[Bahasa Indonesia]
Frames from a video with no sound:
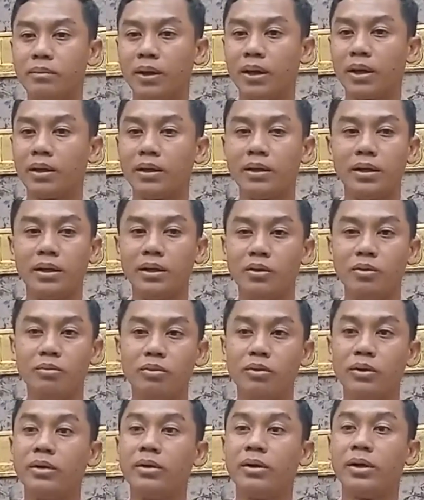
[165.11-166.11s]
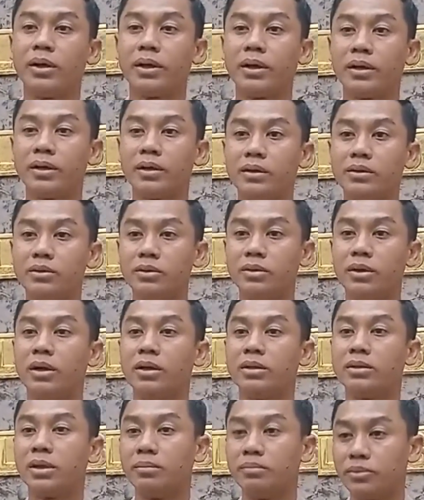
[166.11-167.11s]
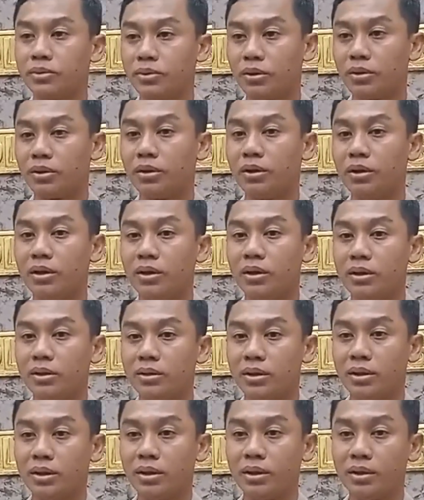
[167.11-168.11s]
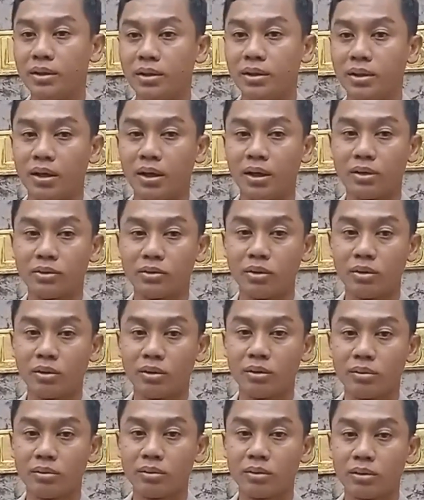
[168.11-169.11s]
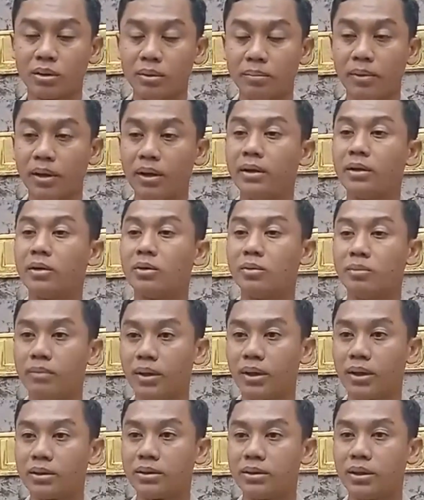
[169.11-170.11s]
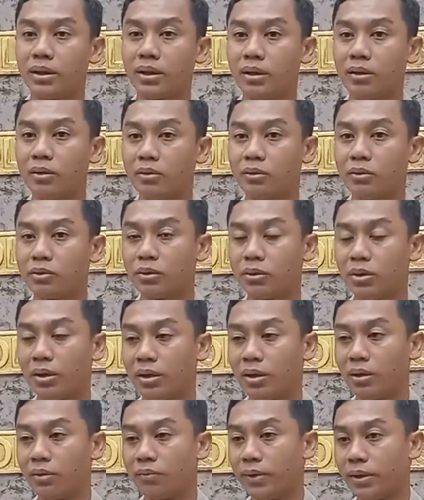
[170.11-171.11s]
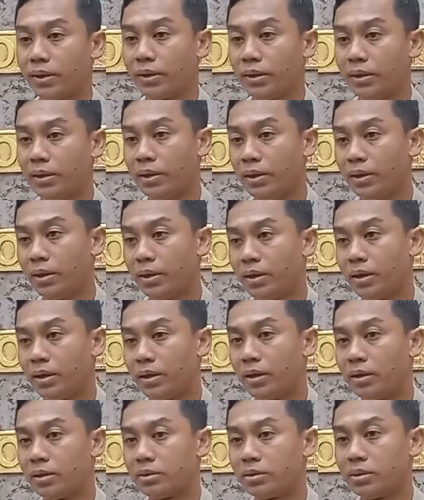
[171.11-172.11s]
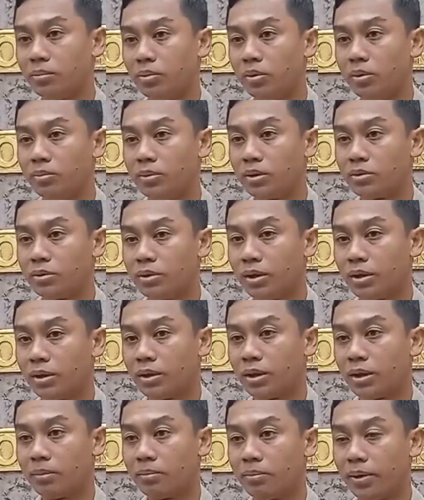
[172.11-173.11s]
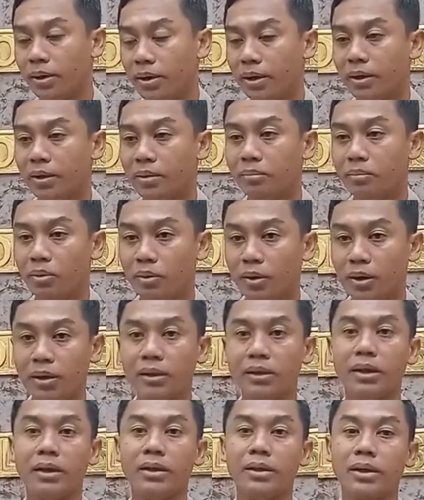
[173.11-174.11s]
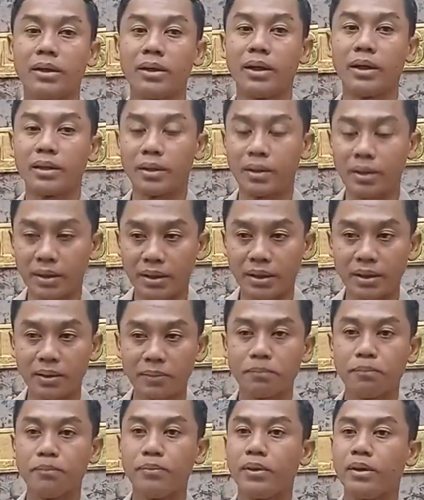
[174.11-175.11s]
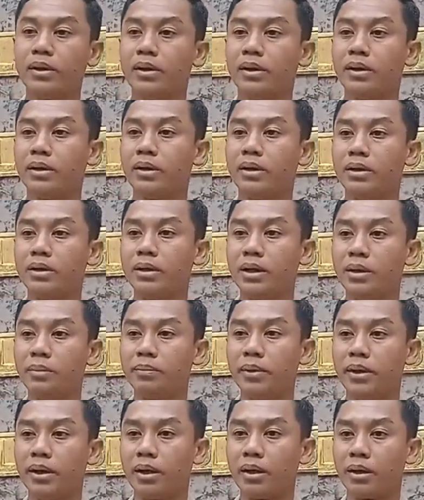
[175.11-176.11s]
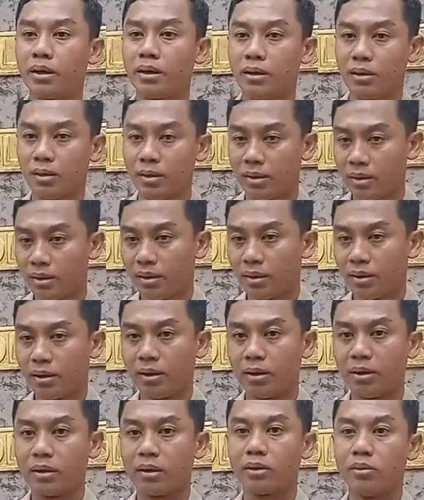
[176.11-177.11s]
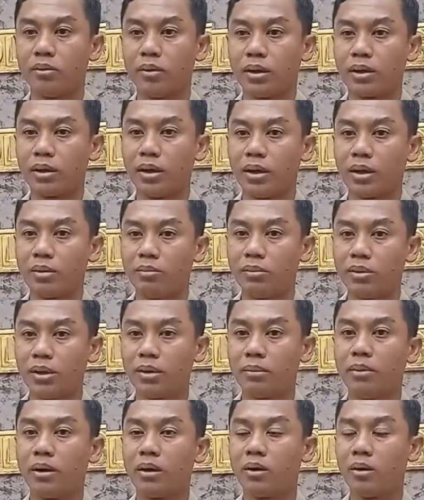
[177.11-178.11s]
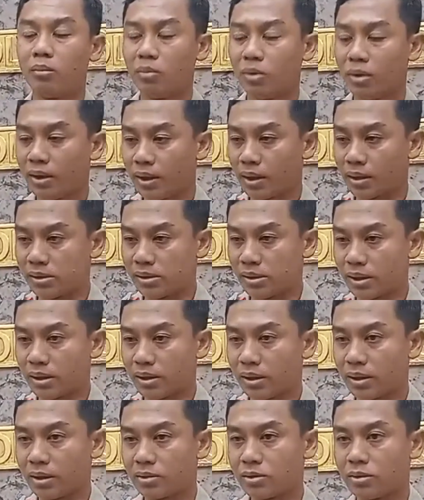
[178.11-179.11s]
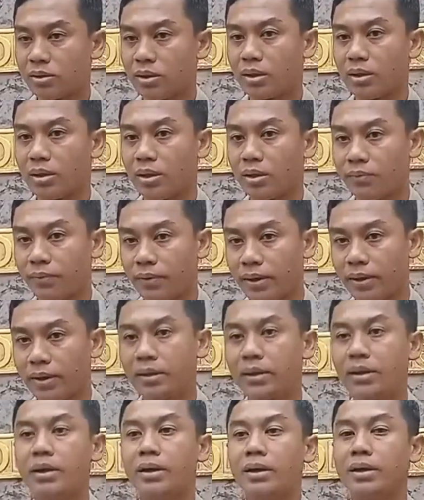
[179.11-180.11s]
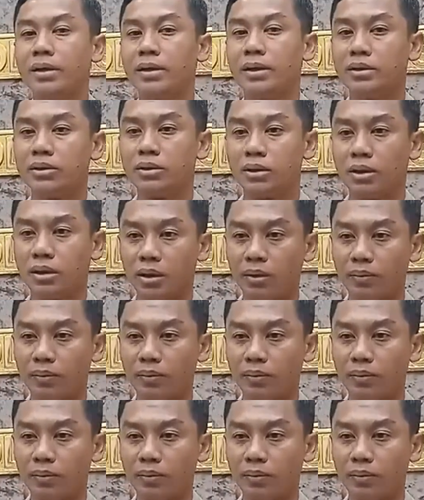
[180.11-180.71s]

mereka tidak dihubungi oleh saudara Samsul jadi tidak langsung kembali ke rumah sedangkan untuk saudara David e, sebelumnya sudah kita berikan himbauan dan ternyata e, dari pihak keluarga kemudian mengkomunikasikan dengan saudara David dan saudara